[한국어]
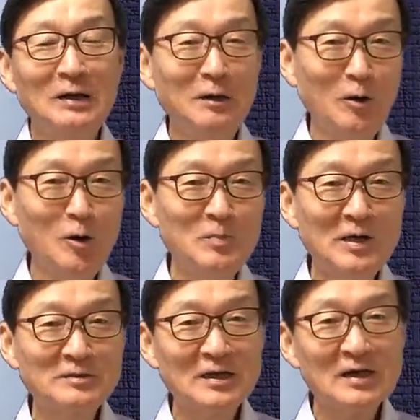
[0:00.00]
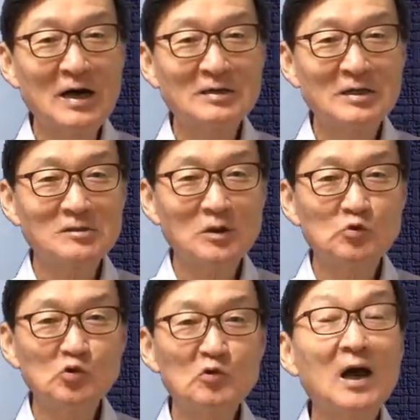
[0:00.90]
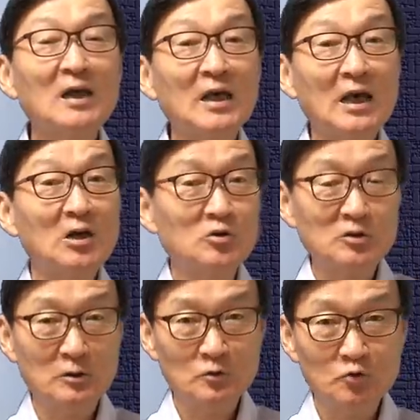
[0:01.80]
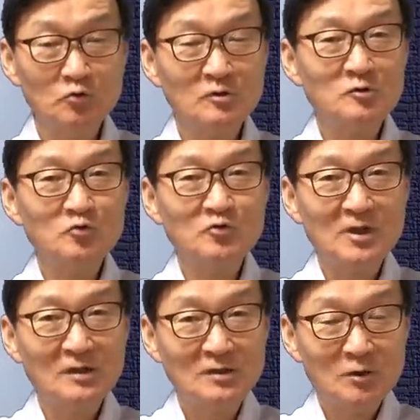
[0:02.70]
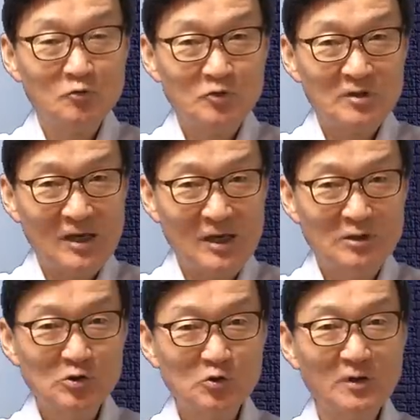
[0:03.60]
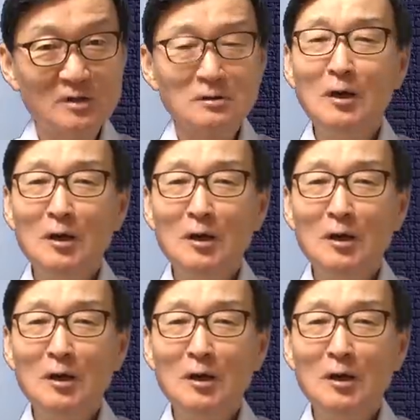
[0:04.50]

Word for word: 얼마 전에 가을에 했던 주하이 에어쇼 중국이 주최하는 이제 국제 에어쇼에서